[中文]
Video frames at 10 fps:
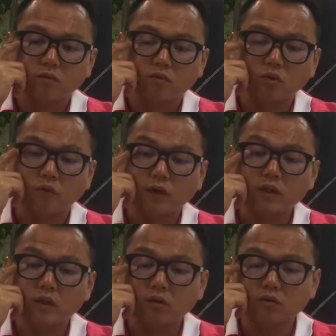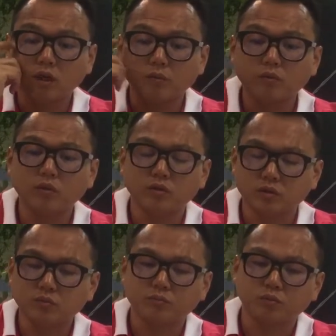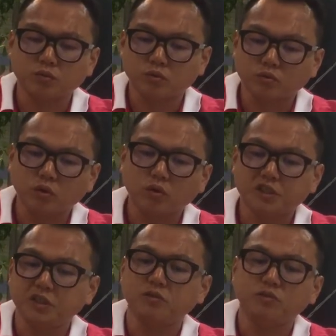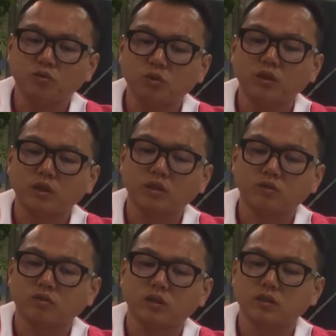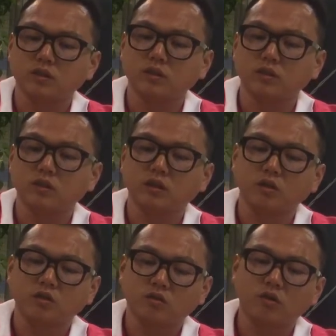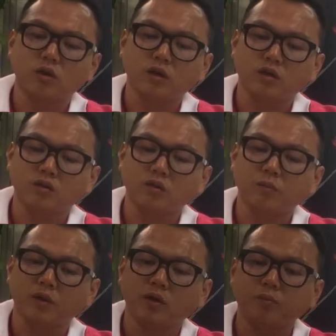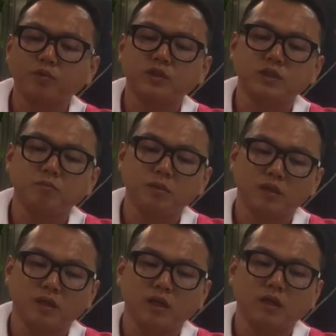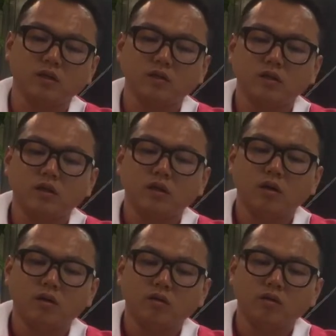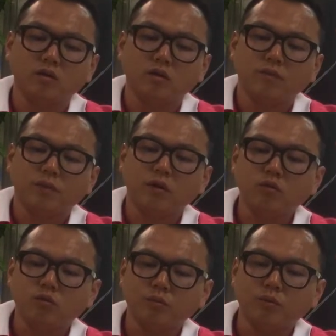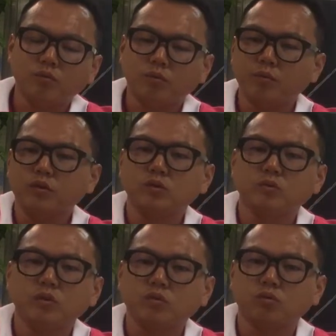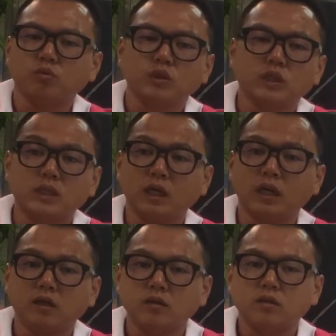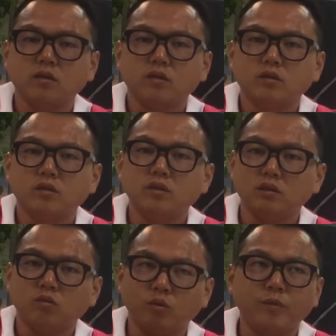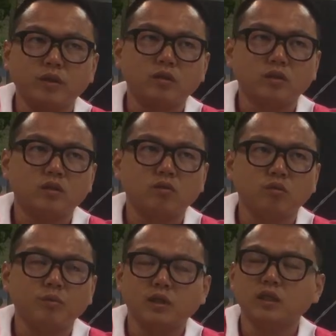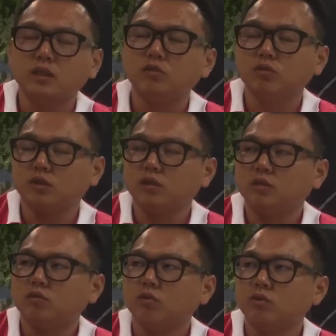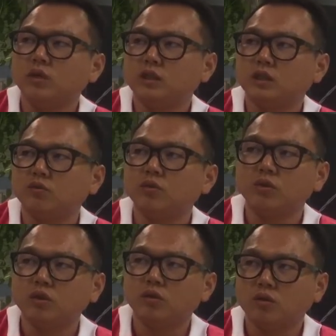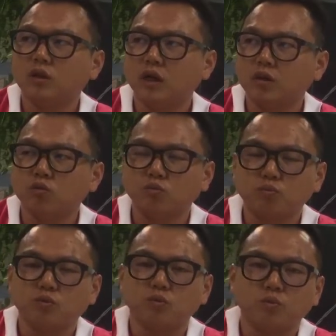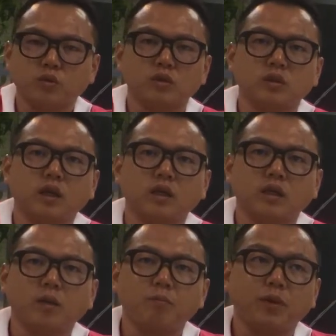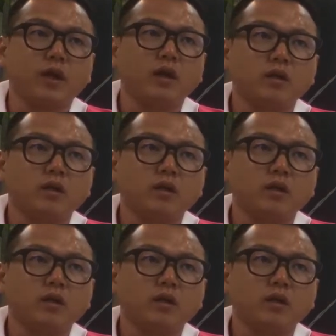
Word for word: 所以我发现到大部分人是不够精算他手上资金的，公安公安别个不精明呐，好。然后我们我们为什么会有赌的心态？是我们我们的个性问题。我我以前会不会有很爱赌赌博的心态？代表，